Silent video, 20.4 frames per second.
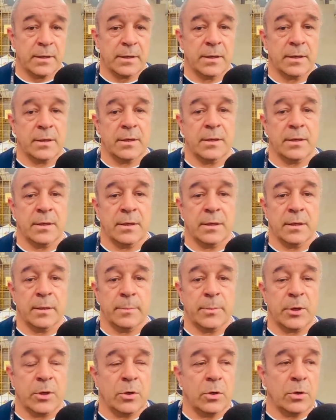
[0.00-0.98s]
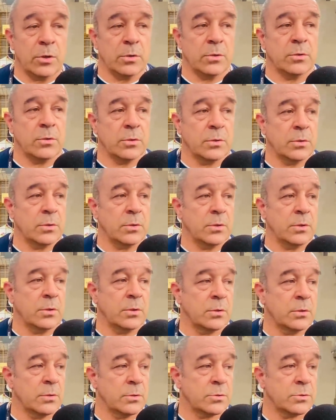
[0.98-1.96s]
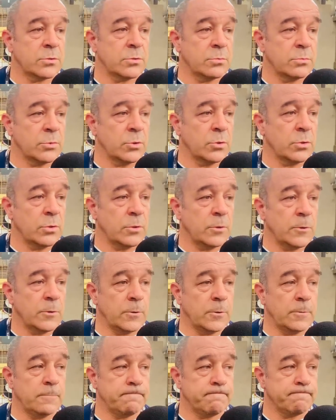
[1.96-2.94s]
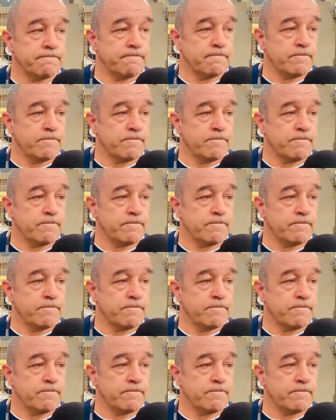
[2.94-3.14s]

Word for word: eh, però eh, sono...